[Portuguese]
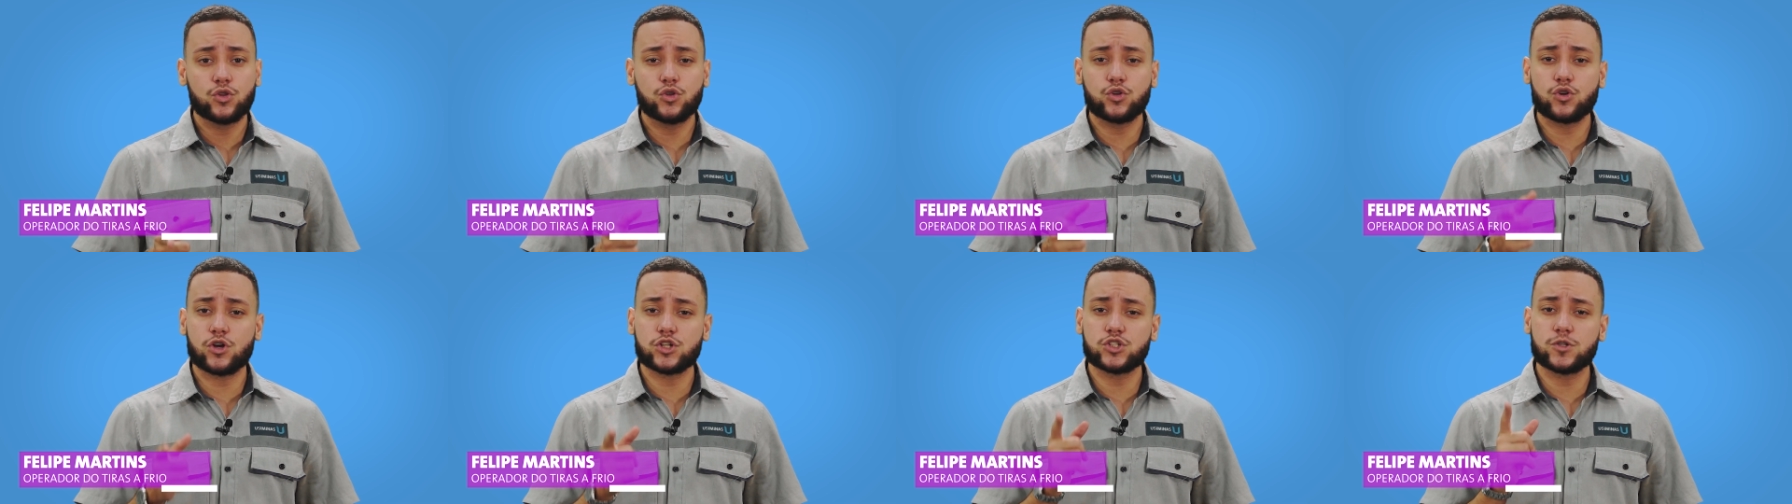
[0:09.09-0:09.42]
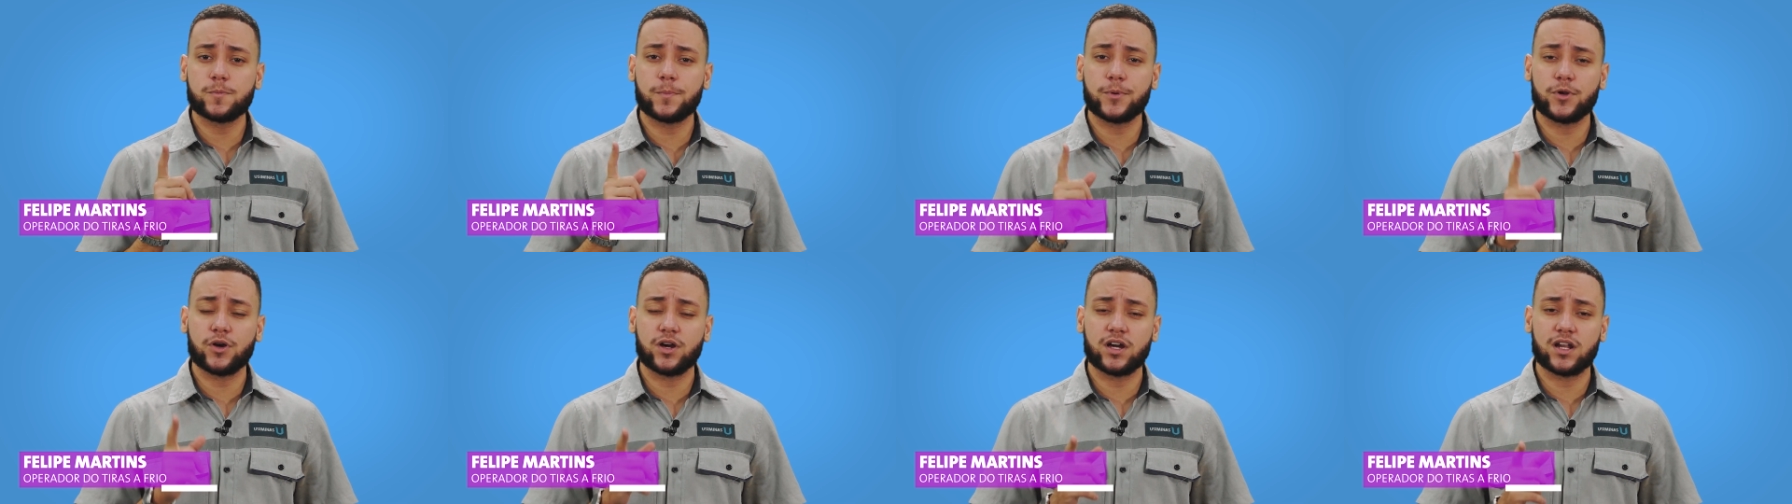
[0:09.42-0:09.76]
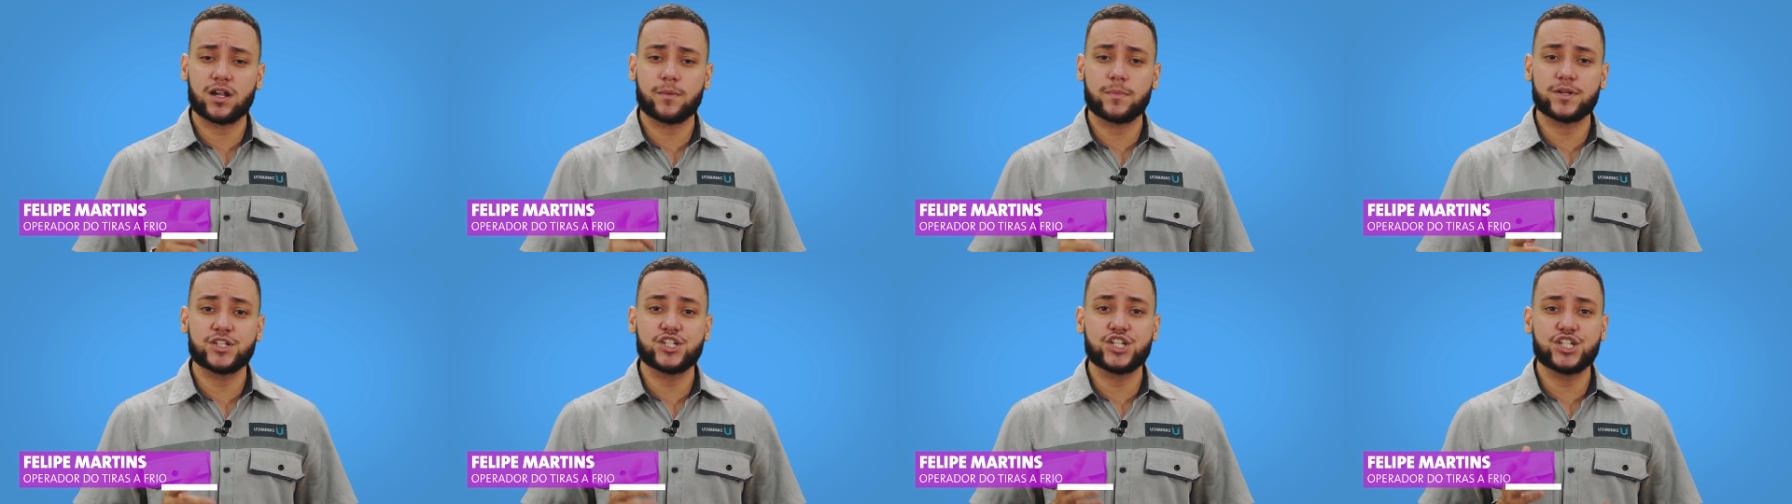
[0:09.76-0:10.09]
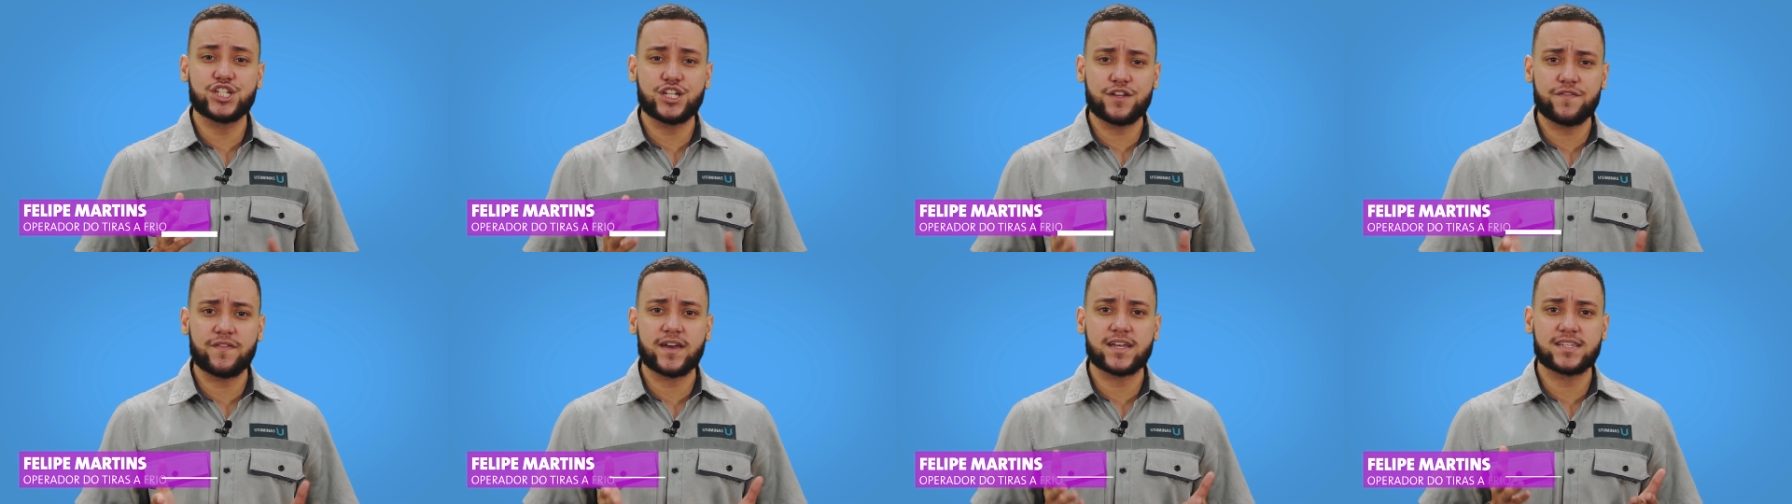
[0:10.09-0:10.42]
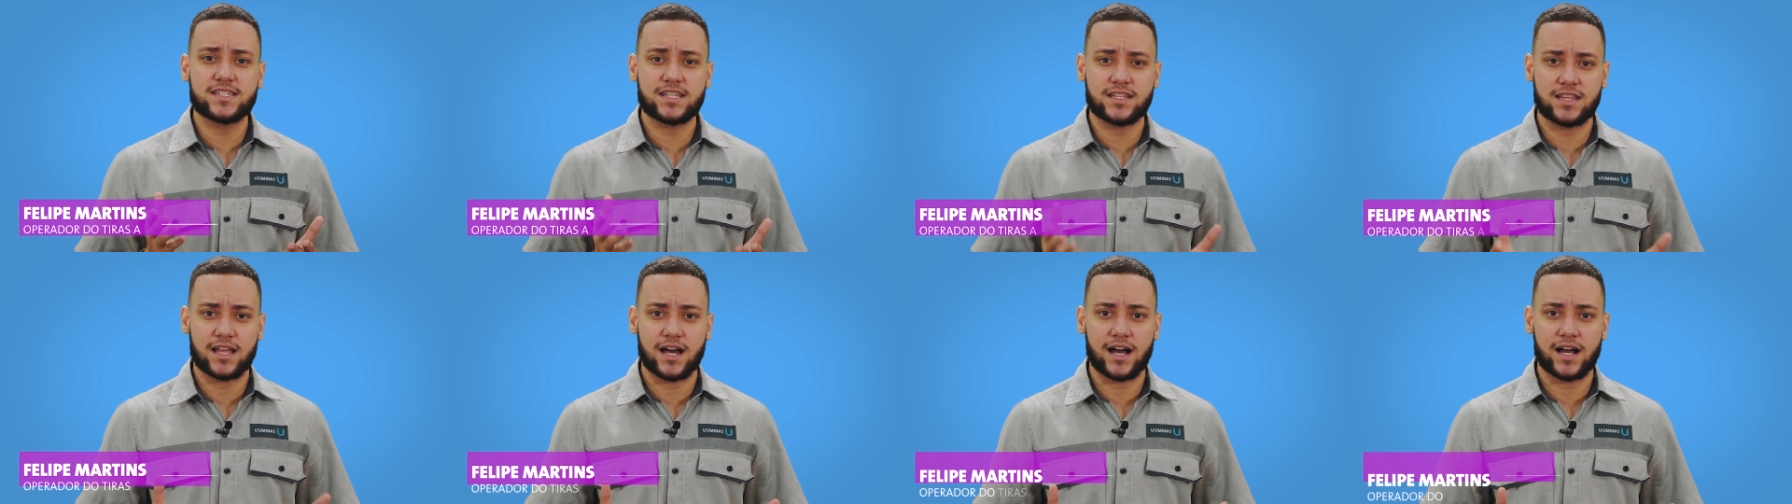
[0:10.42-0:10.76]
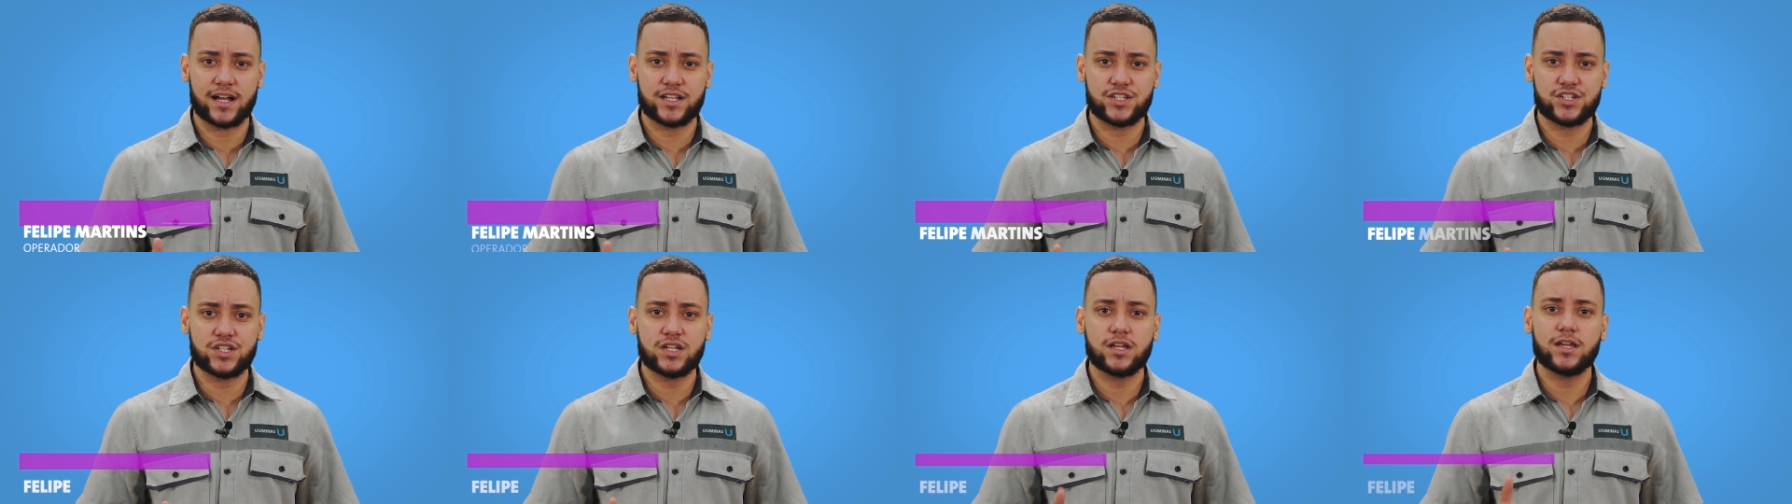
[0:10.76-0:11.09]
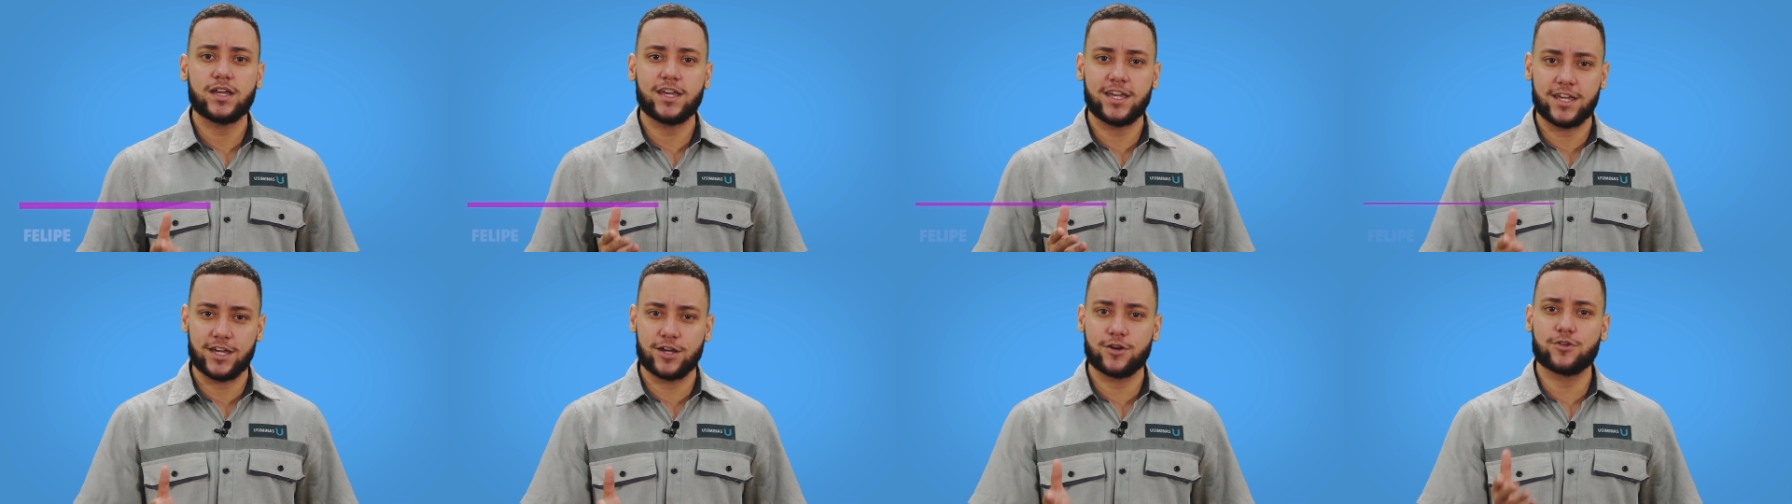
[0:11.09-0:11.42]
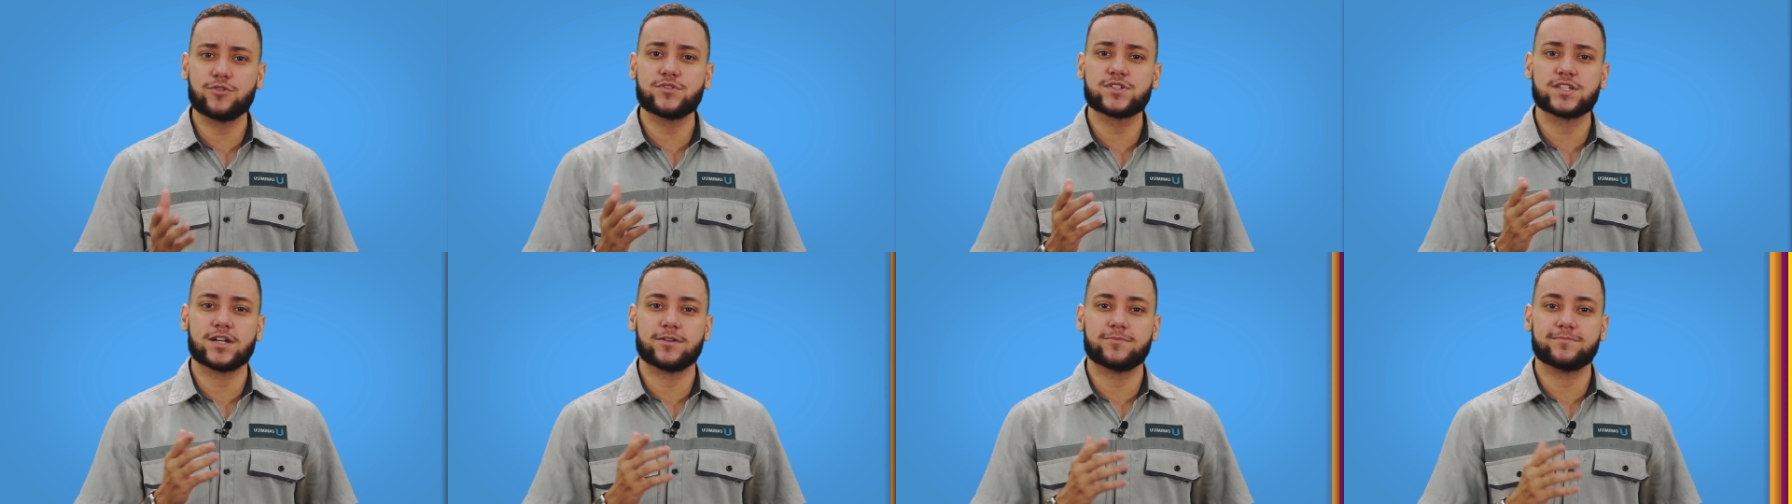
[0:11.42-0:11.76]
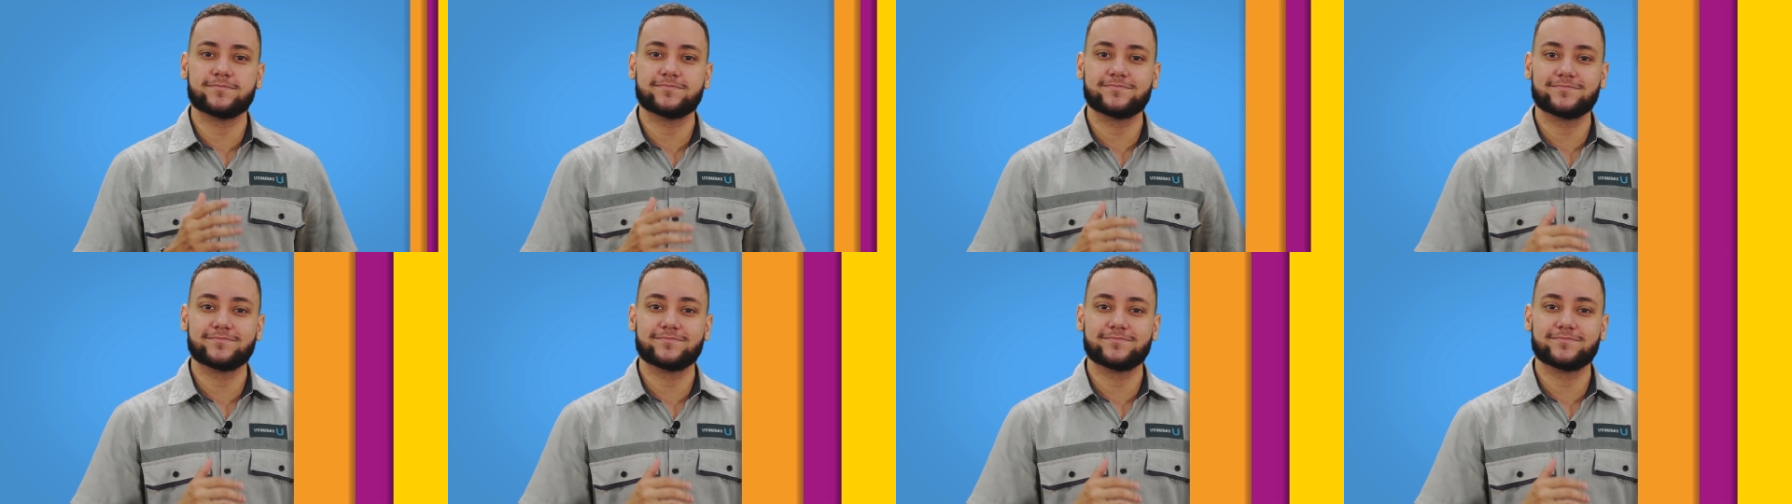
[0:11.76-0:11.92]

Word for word: do nosso programa de diversidade e inclusão.